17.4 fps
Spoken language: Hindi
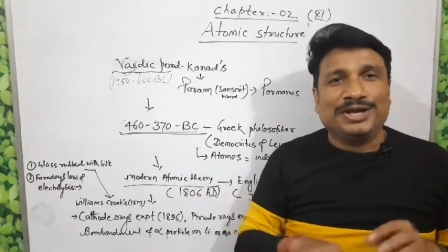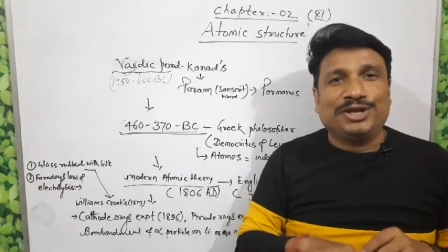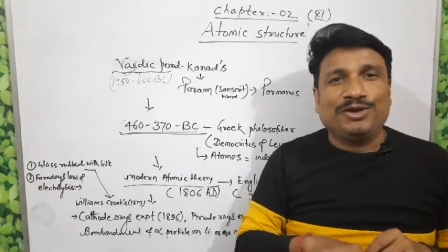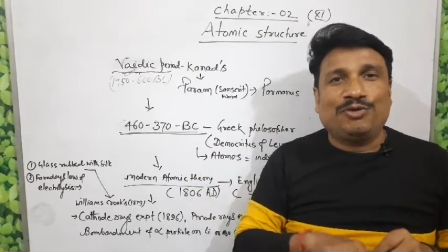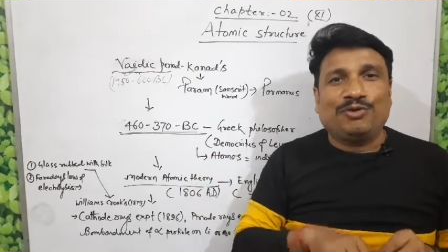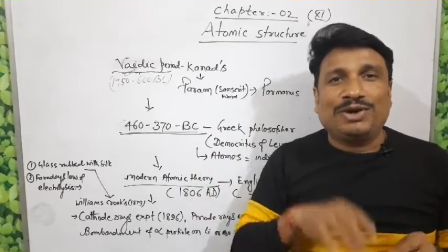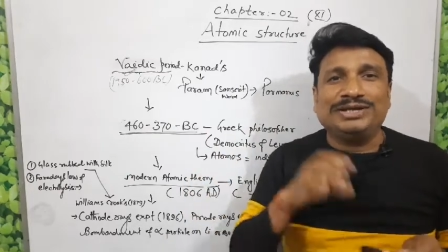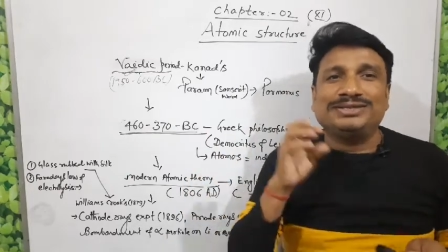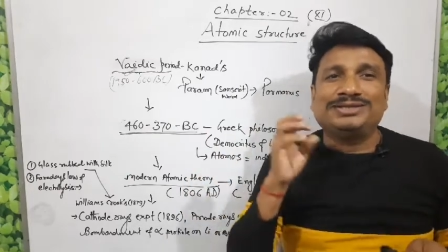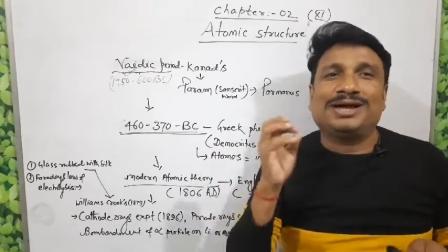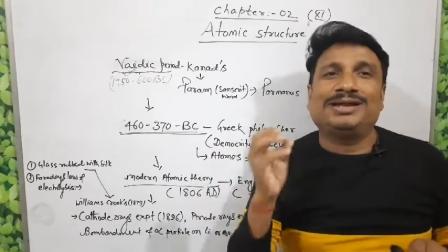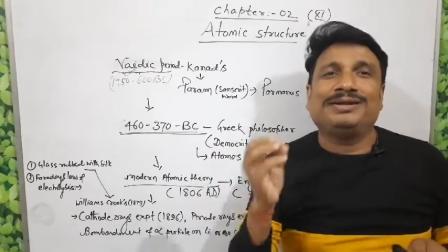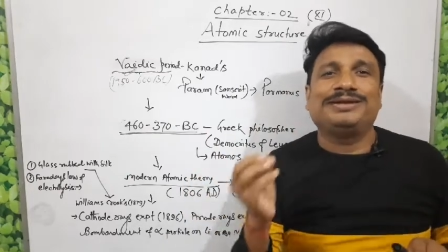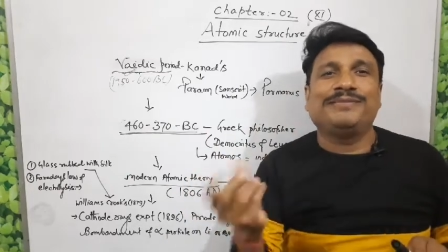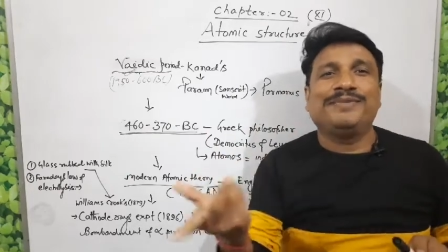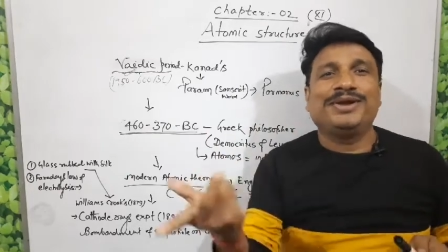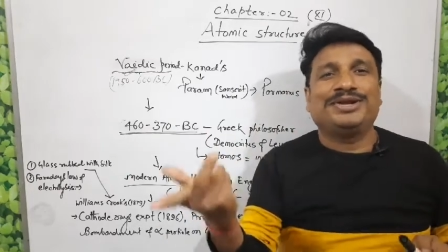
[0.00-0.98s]
कि व्हाट इज द
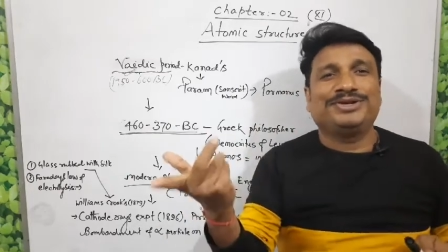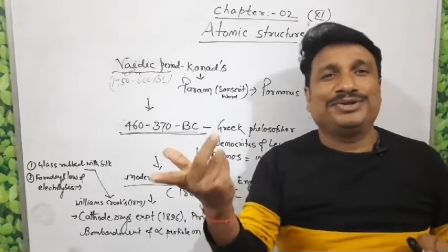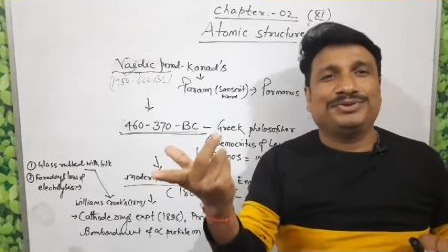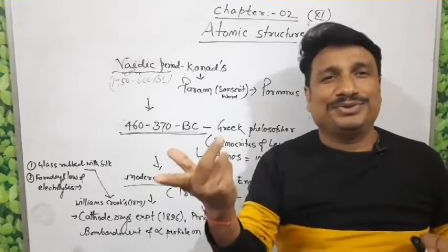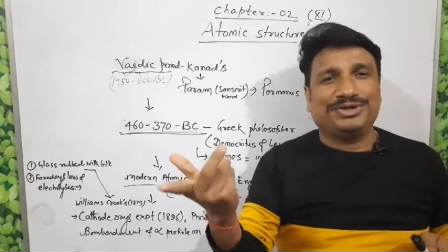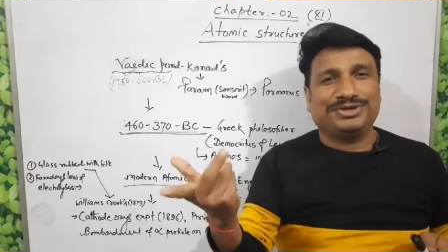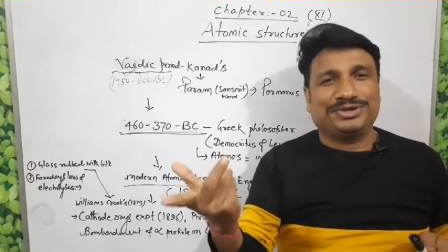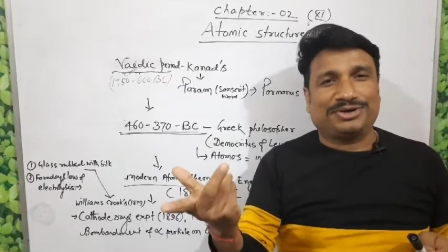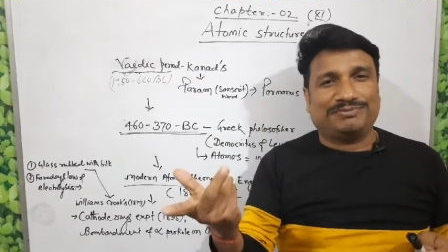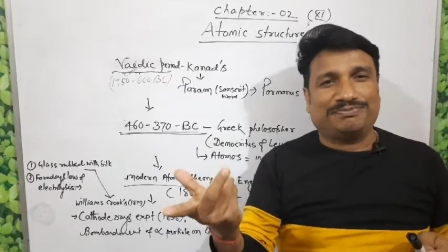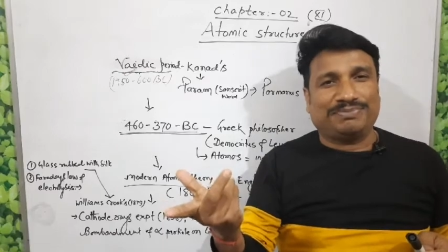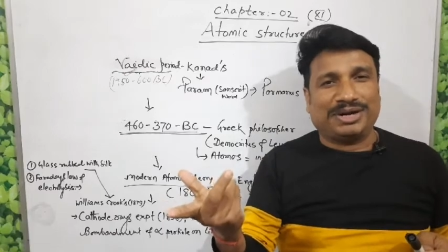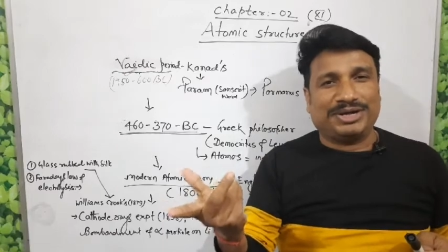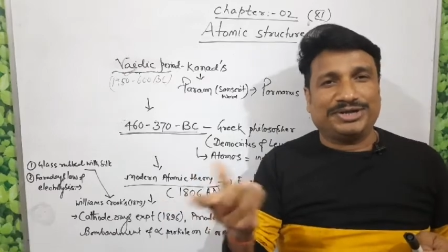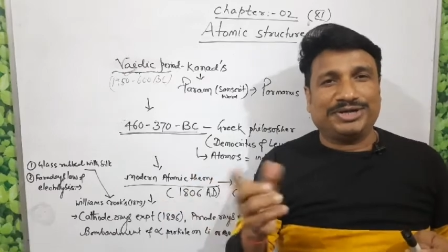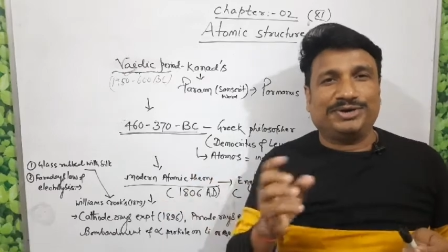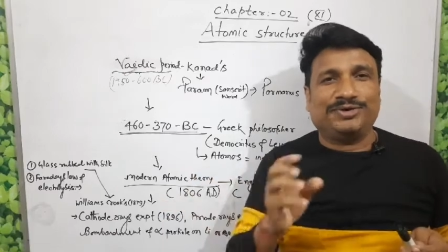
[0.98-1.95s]
अल्टीमेट यूनिट ऑफ
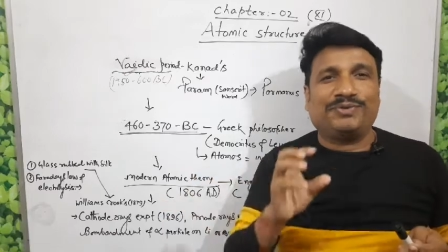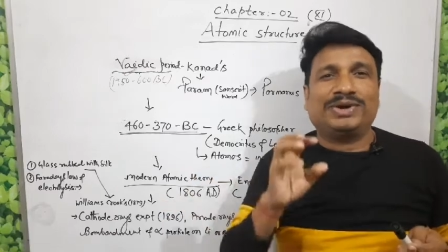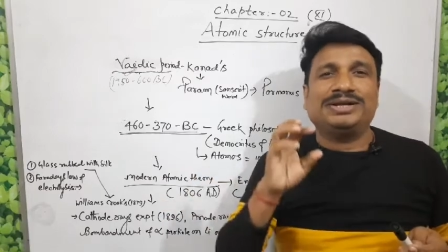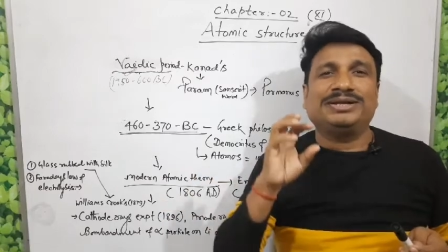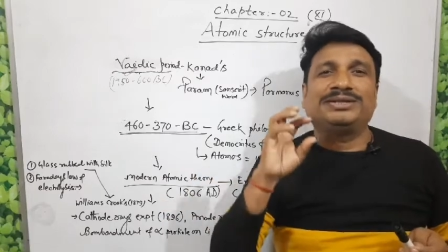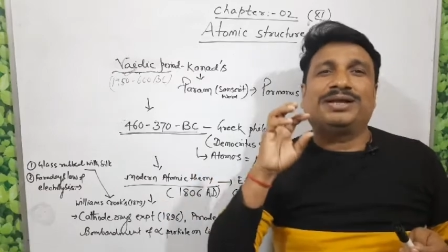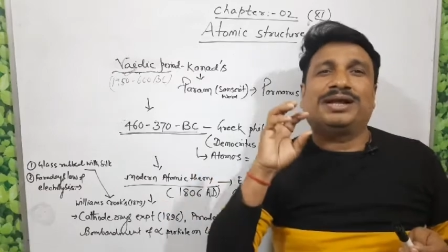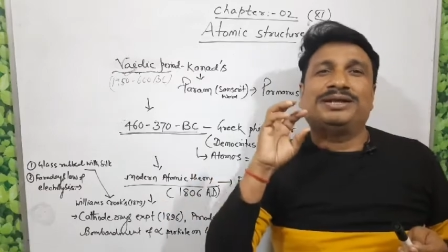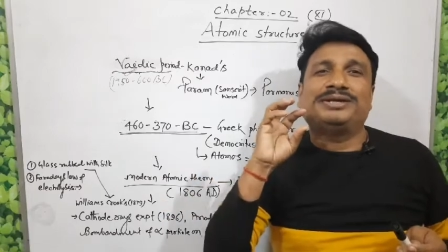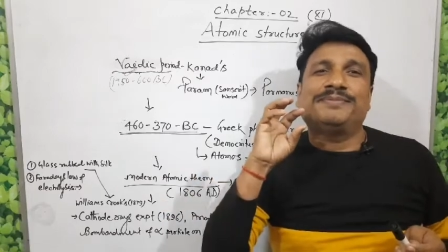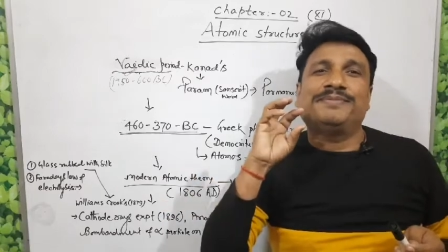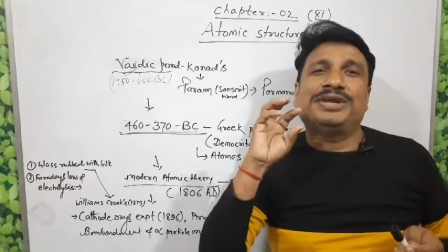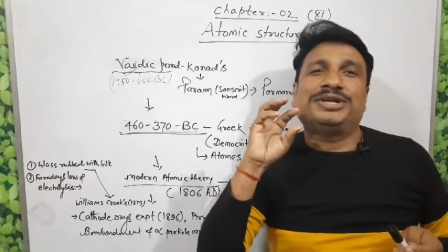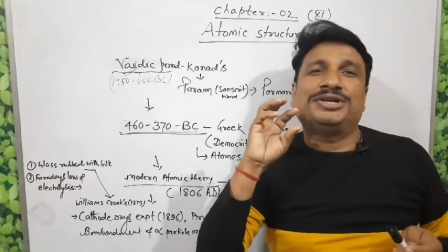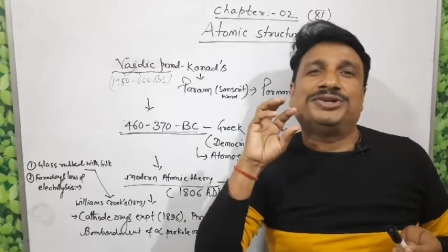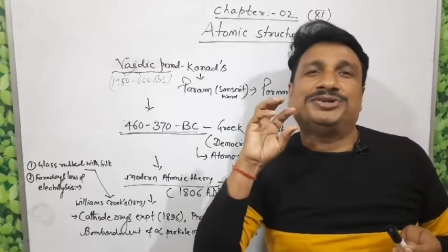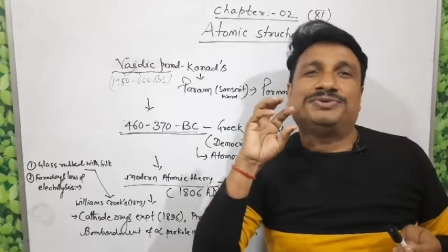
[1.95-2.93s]
पार्टी व्हाट इज द
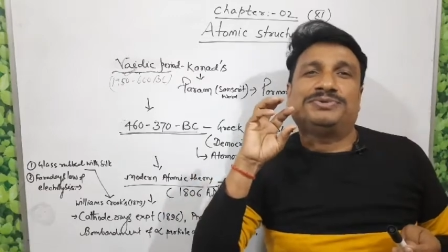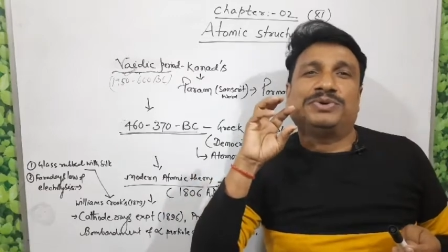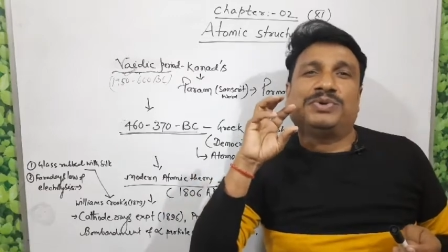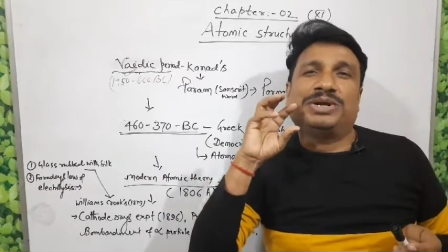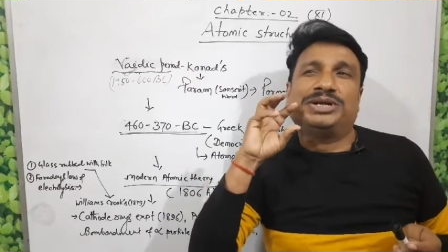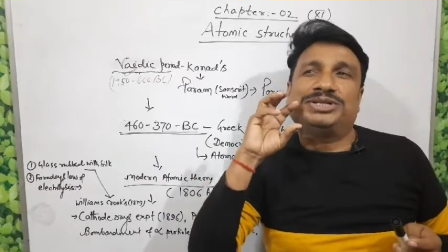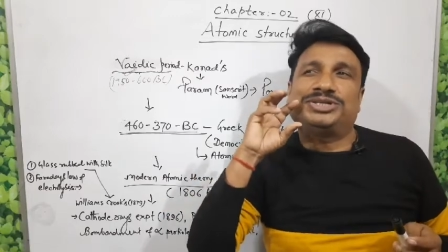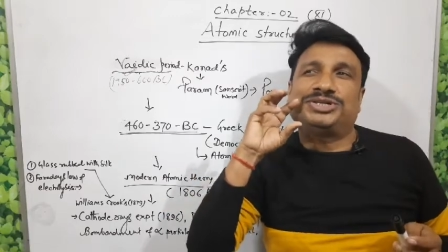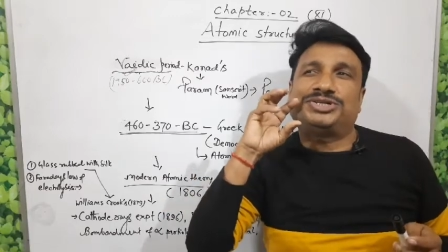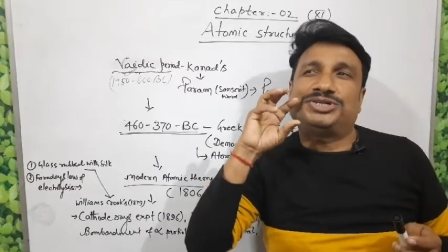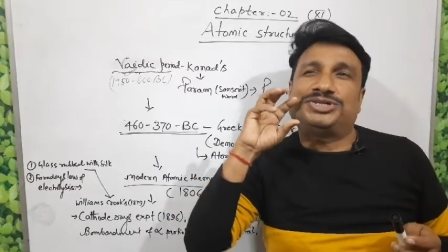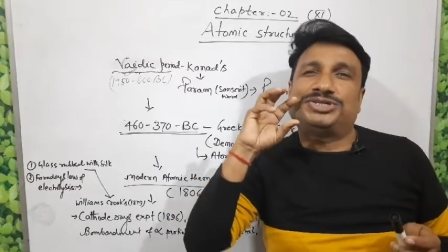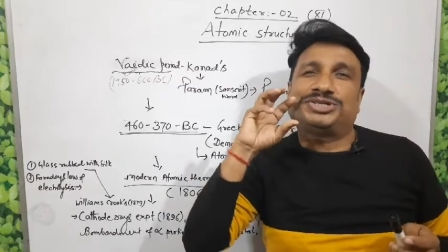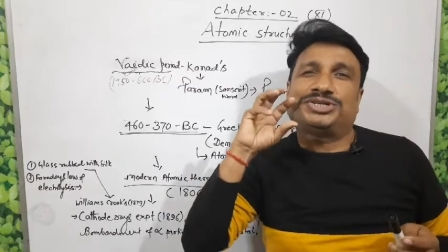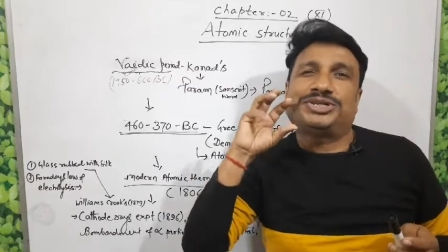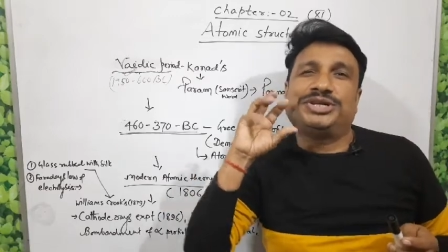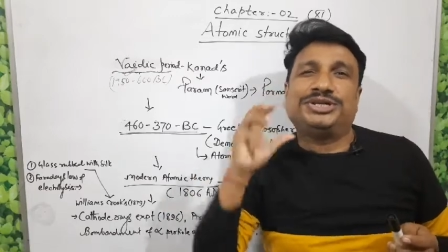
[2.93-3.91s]
अल्टीमेट व्हाट इज द
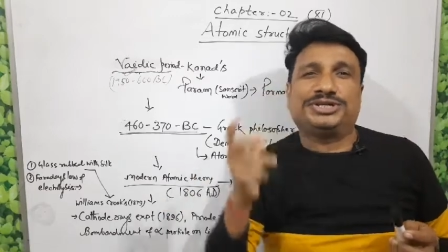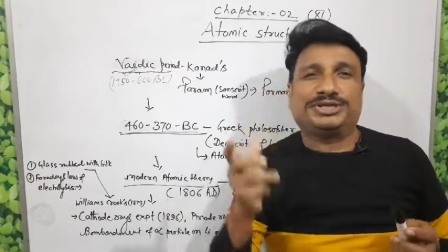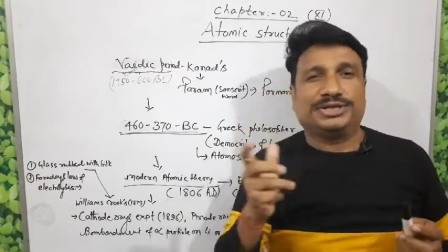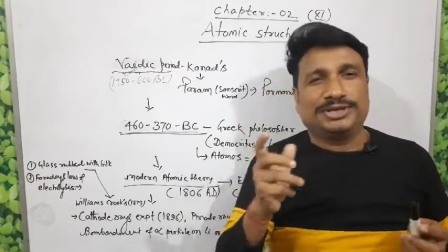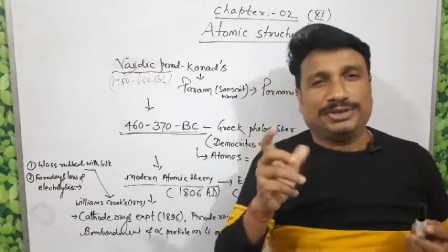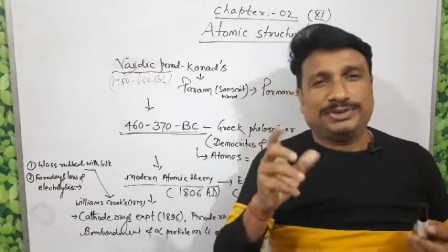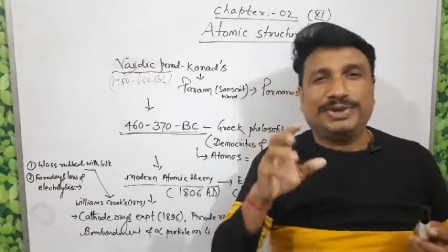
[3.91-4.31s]
डिस्क्रीट